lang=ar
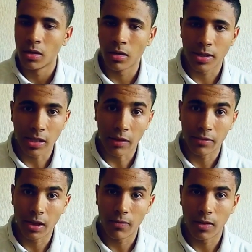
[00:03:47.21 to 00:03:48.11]
آه
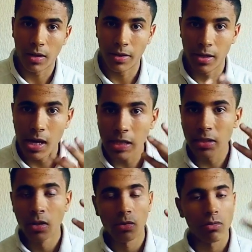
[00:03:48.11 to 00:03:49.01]
كتعرف دير
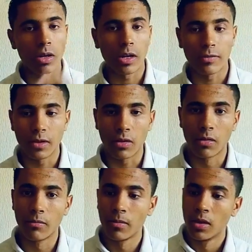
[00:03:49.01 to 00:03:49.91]
الفلانيات كنت كنعرف
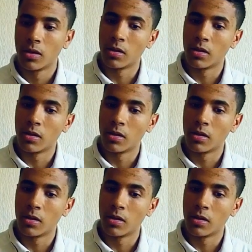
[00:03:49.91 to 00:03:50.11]
نديرهم